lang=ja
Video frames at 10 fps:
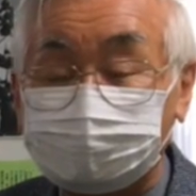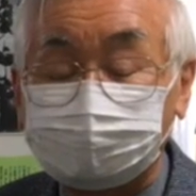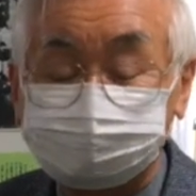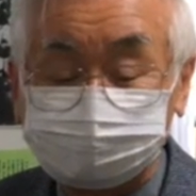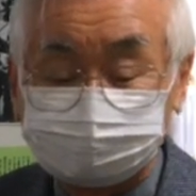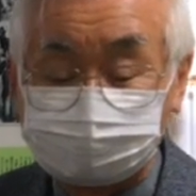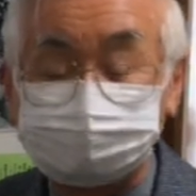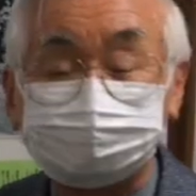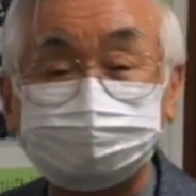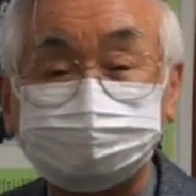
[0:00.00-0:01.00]
青森隊
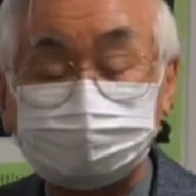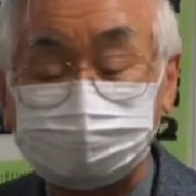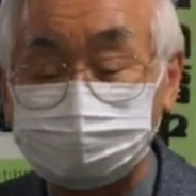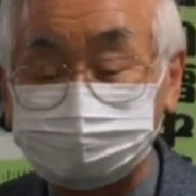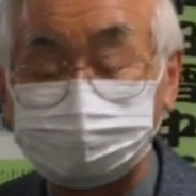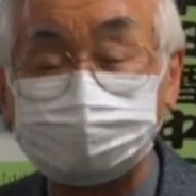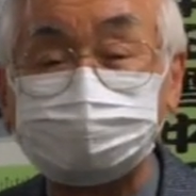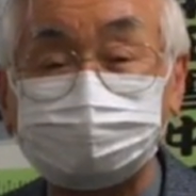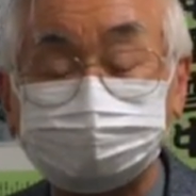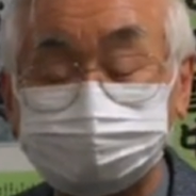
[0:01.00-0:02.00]
の方は五連
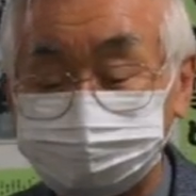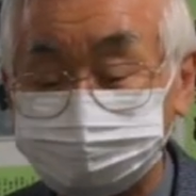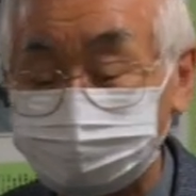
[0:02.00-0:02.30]
隊の方